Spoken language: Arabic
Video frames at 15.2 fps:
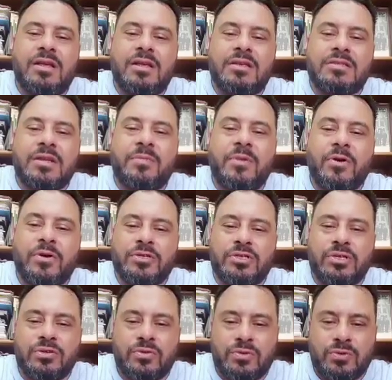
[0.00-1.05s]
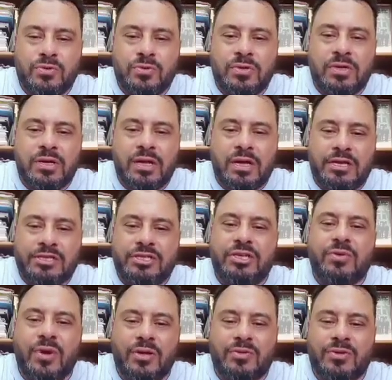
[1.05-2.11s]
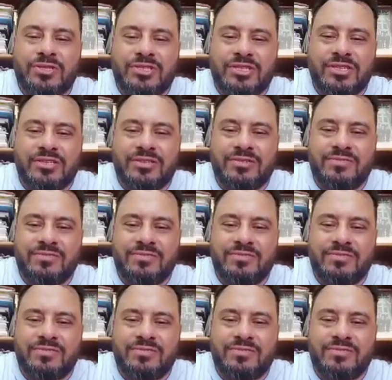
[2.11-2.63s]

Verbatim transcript: 27 آه، يونيو 2021